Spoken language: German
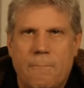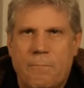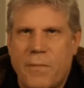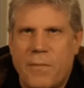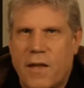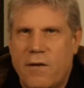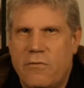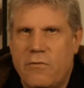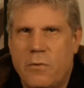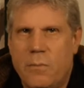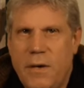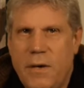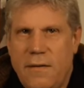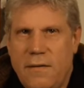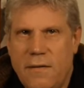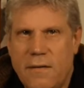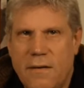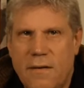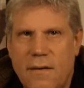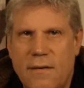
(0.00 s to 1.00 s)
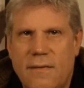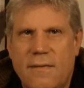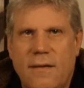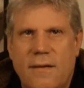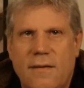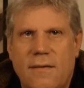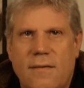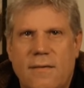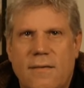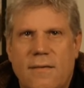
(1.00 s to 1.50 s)
Für mich ist
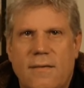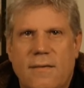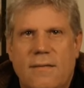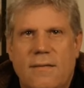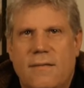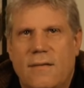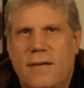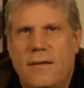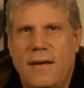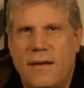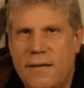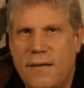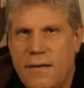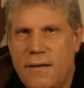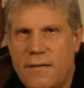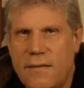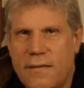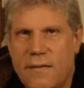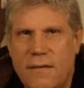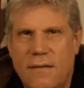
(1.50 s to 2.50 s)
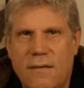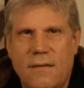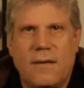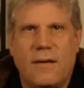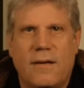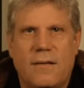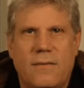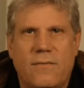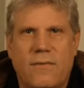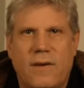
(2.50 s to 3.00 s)
das eher nichts. Ich
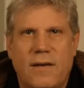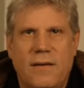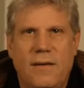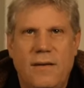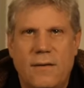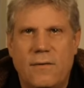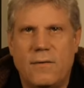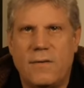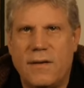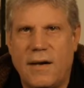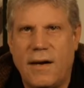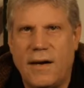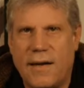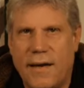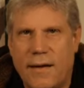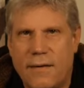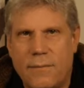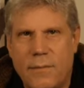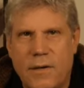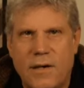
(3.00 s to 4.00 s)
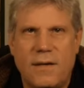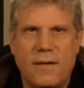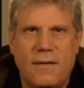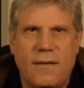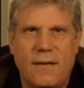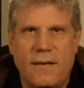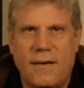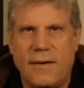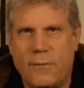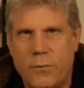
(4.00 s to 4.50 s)
kann zwar hier und da gerne mal
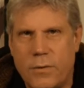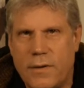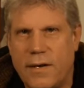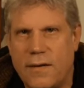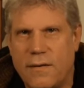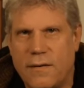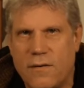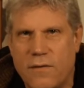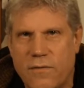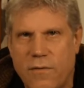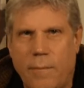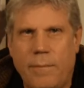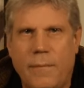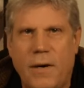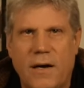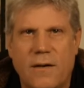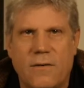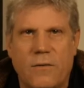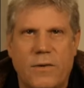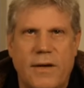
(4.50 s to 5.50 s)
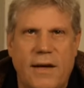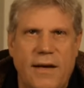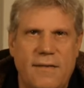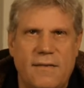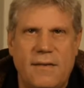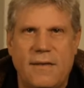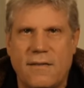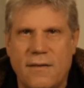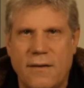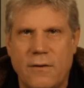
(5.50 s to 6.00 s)
den ein oder anderen Swap machen oder
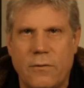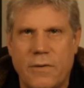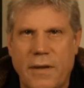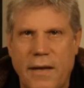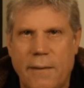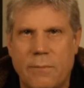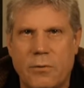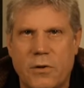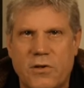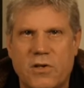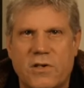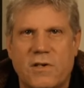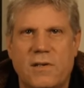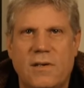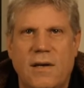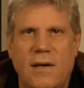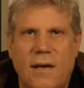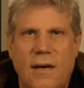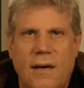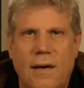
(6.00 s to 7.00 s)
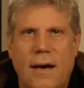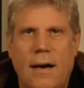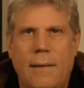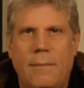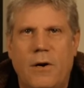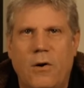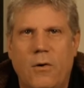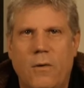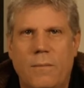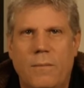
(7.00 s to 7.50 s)
Assets hin und her bridgen,
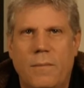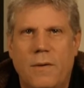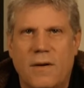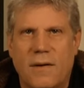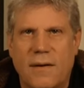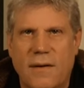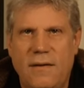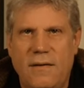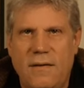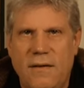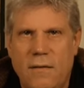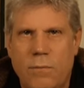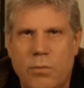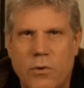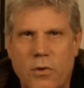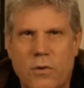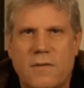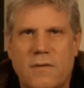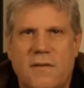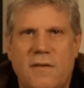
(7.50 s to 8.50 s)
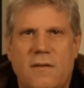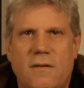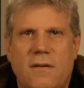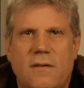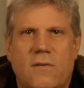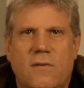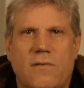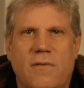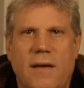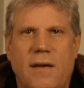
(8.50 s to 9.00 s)
aber um richtig
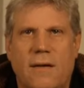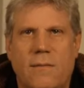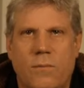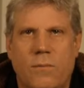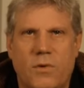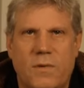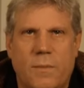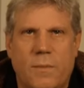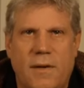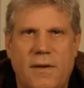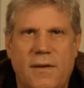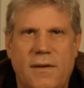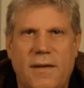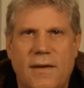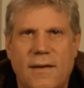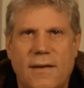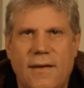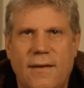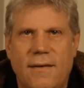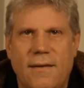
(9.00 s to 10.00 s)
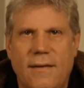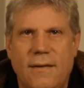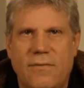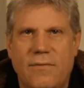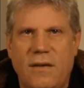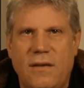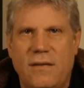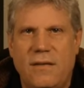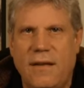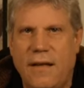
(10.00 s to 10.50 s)
berücksichtigt zu werden, muss man in der Regel
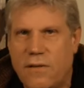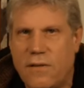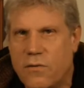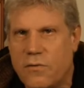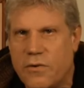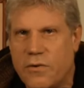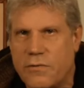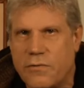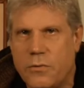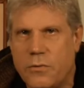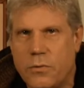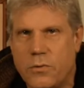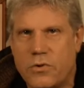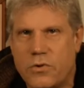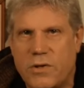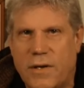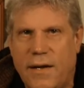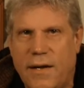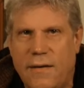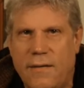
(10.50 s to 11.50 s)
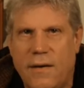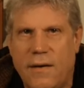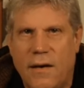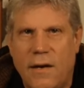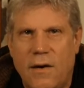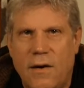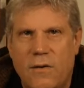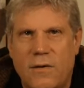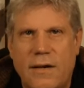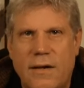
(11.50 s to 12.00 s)
Liquidität zur Verfügung stellen
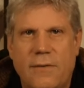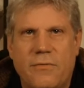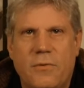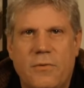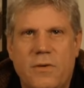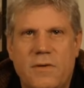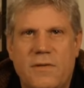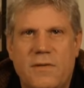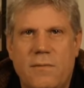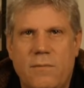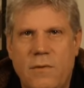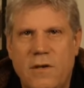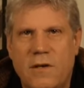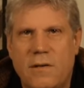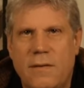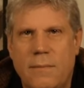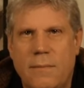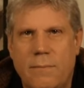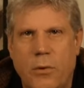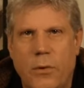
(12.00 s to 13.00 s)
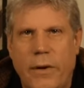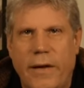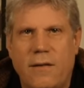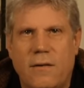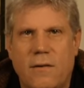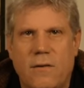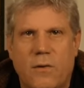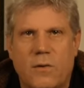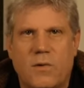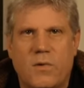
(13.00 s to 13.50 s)
und dafür sind mir die
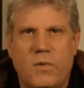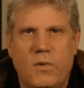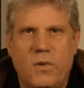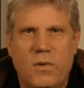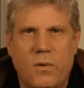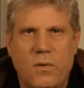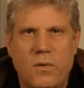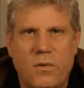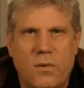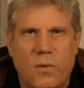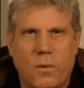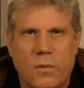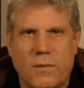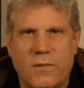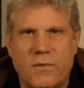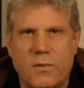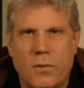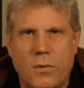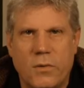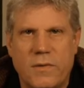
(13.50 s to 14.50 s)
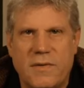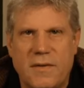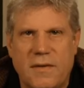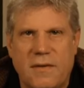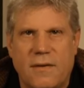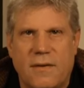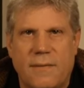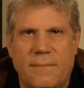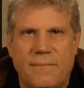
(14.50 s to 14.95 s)
Projekte noch zu jung und zu unsicher.